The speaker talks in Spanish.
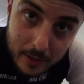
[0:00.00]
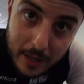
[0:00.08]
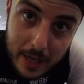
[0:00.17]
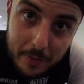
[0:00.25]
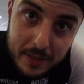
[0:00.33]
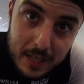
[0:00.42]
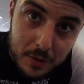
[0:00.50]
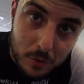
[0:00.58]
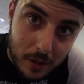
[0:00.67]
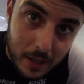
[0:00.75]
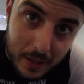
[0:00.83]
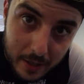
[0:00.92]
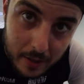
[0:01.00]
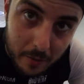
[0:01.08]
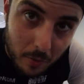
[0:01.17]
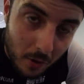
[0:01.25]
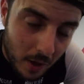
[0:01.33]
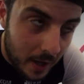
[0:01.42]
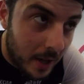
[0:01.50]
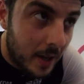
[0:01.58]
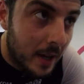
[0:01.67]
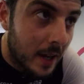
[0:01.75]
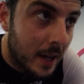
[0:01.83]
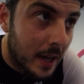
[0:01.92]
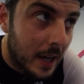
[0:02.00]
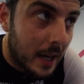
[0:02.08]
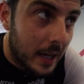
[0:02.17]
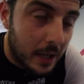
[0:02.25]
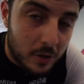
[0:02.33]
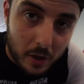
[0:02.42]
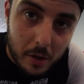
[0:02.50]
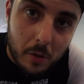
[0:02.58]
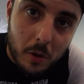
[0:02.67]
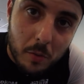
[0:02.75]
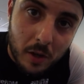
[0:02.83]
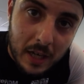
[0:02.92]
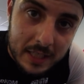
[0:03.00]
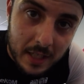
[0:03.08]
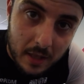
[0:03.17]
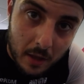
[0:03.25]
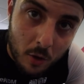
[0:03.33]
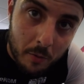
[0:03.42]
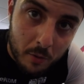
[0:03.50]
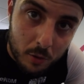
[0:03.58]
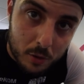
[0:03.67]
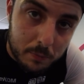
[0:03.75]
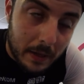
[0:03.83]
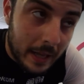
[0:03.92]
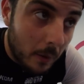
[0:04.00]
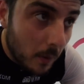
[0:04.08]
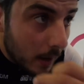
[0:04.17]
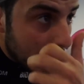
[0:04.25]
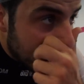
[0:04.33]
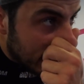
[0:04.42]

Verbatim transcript: O sea, ya veis la sudada que llevo y eso que llevo como casi 5 minutos parado.